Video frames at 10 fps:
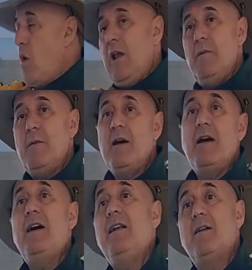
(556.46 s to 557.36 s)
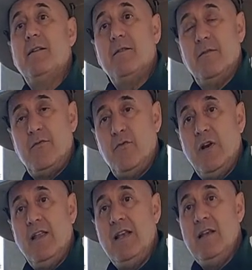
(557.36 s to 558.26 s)
Vuelve a bajar.
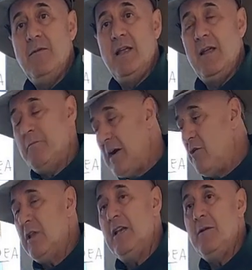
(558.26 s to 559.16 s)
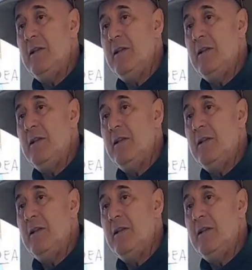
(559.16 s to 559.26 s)
fuera del, eh, bajo